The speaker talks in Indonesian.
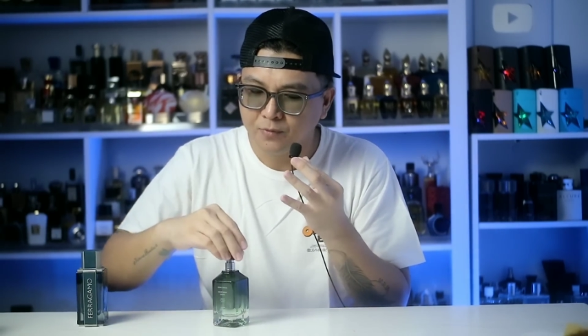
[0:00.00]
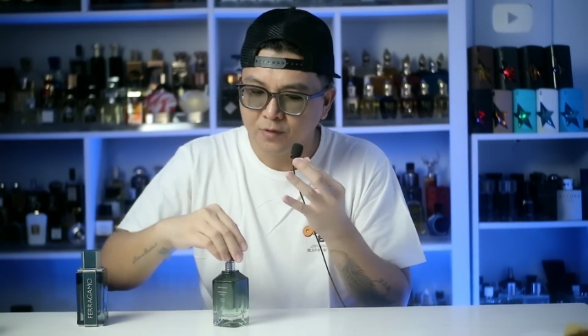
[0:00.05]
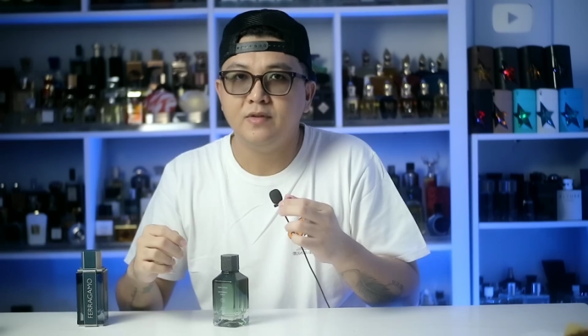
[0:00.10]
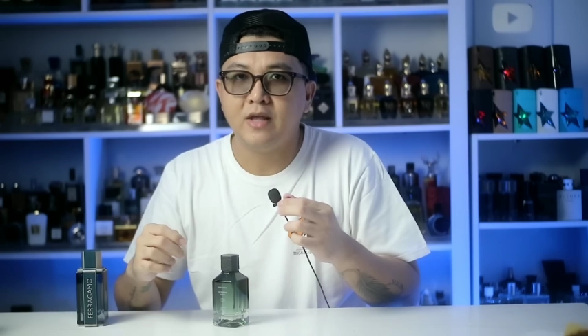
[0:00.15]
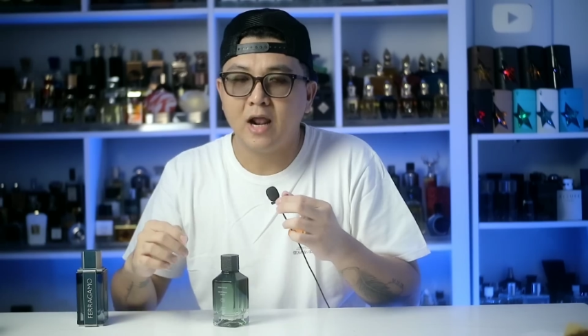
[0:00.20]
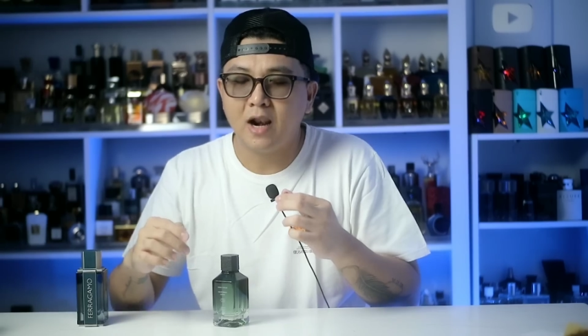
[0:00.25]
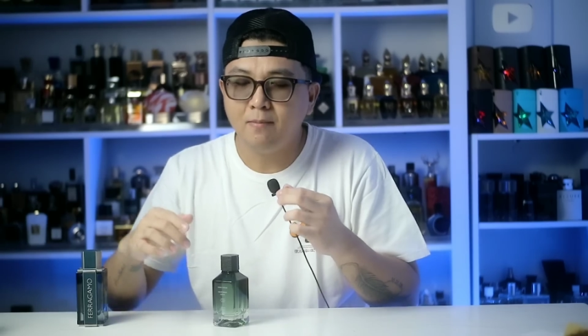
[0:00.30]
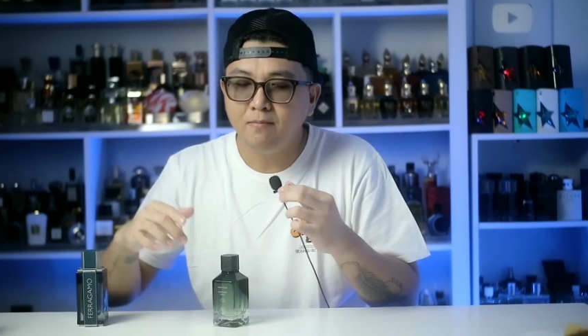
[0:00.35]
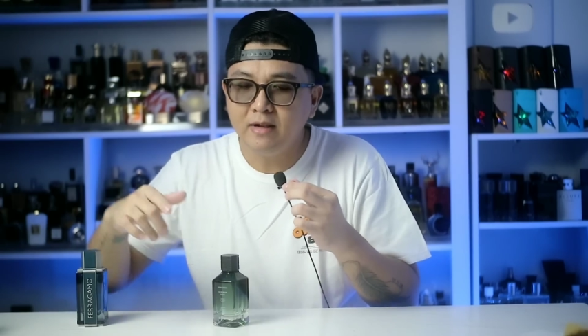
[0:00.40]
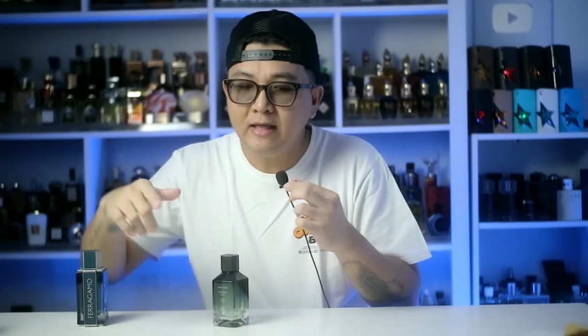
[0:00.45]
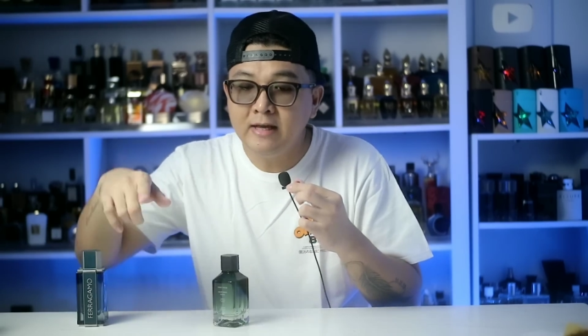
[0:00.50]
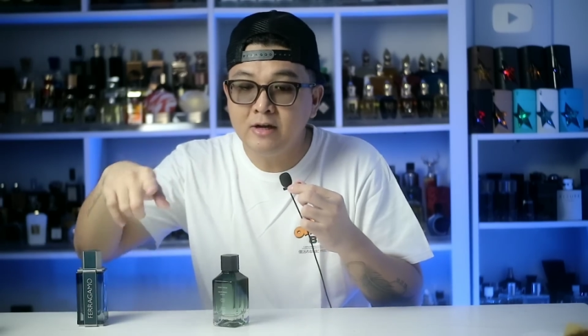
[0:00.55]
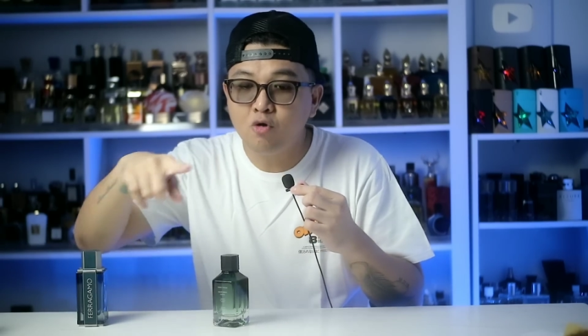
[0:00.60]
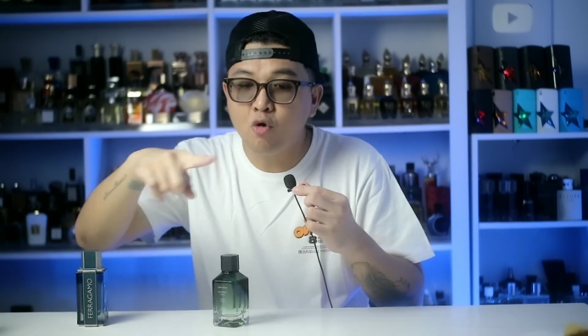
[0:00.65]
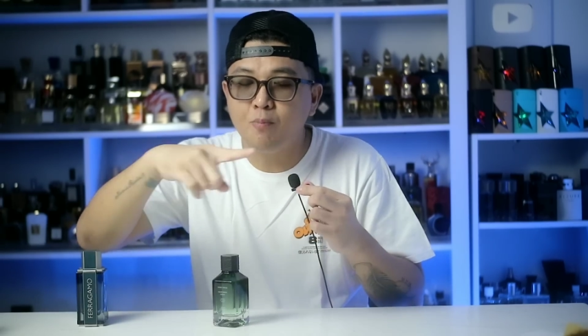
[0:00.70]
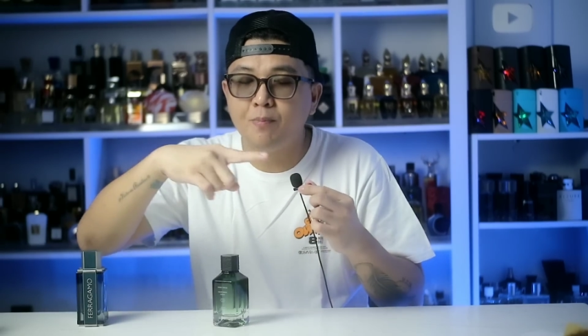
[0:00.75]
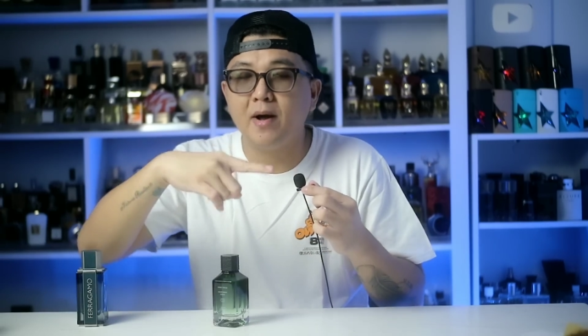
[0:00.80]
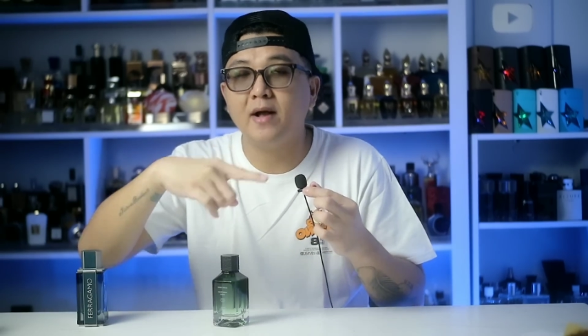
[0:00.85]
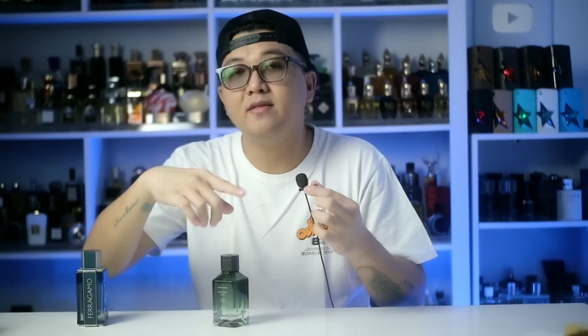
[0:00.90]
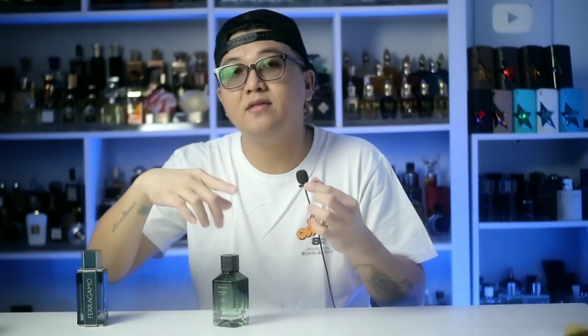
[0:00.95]
dalam
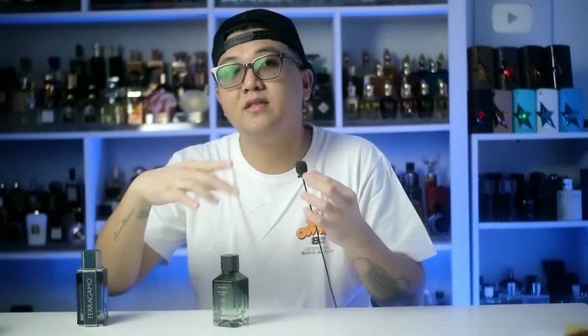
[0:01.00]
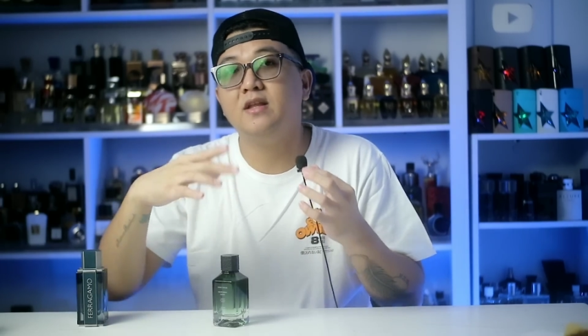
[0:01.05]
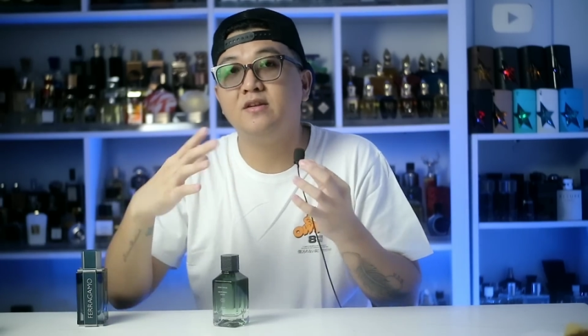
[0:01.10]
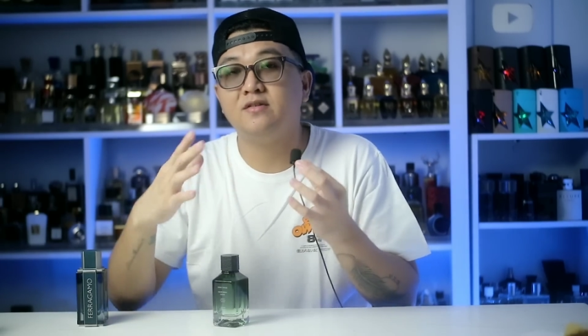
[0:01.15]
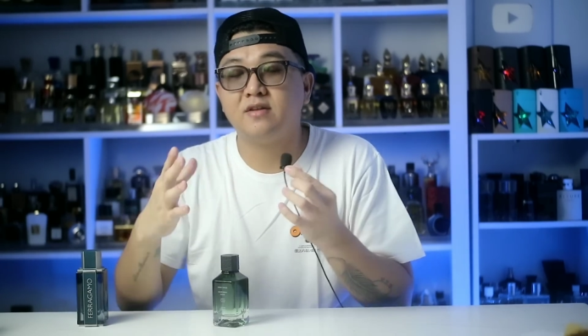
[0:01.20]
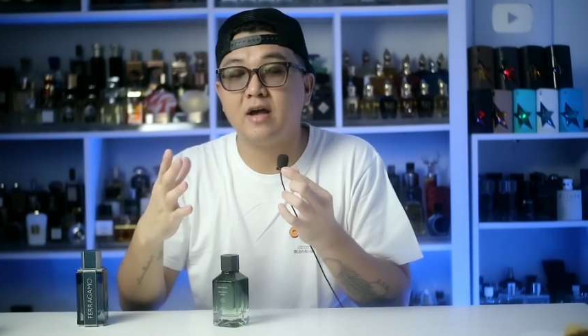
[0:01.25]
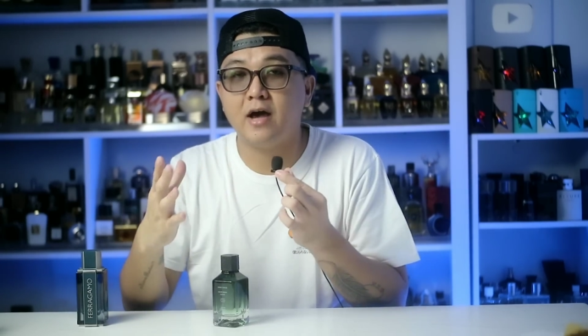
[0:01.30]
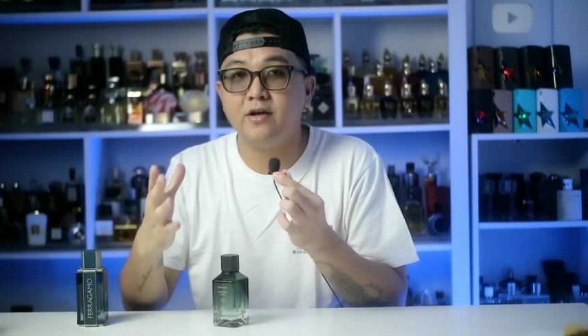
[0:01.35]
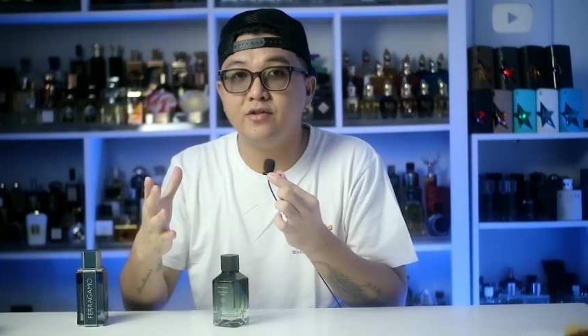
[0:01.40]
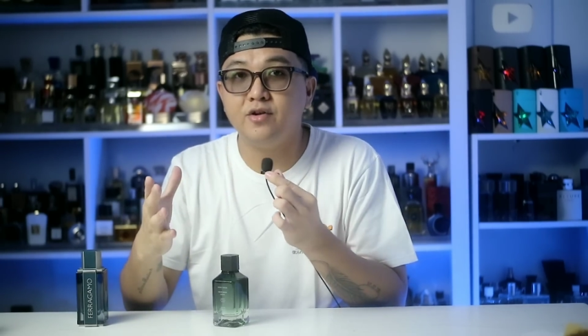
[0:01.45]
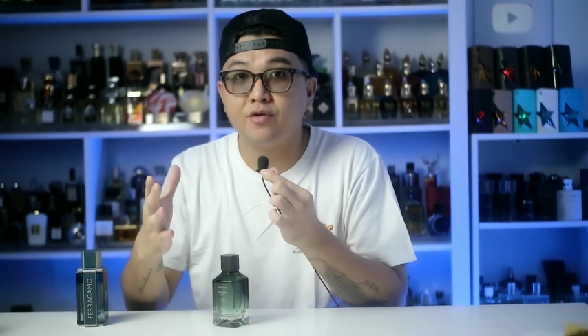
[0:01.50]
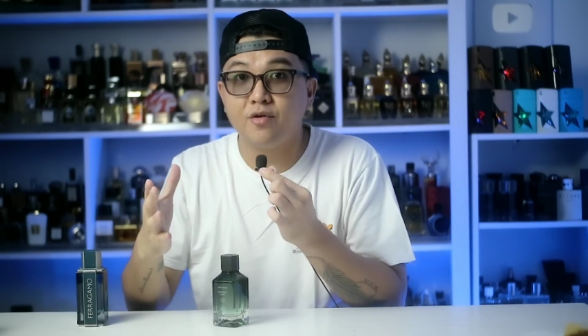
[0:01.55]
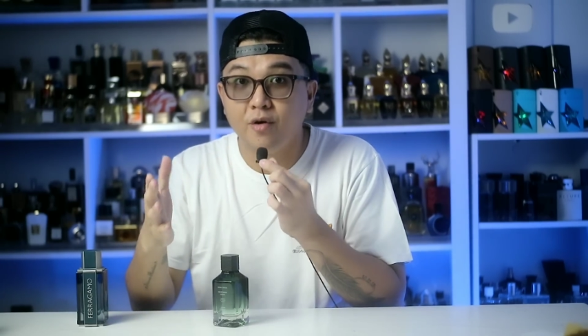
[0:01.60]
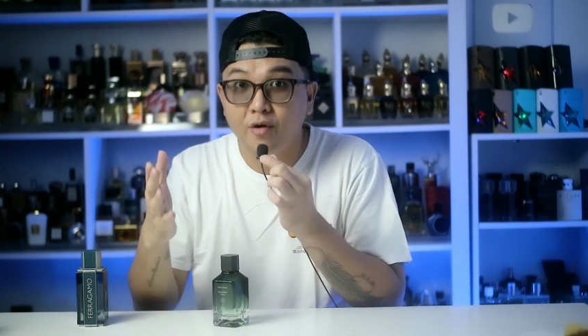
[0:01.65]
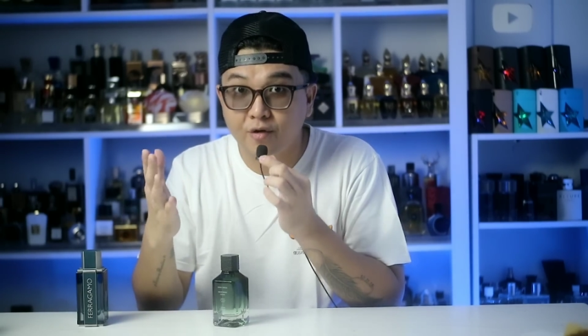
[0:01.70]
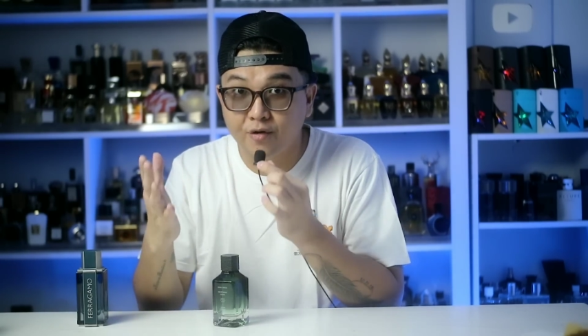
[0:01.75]
lingkupan designer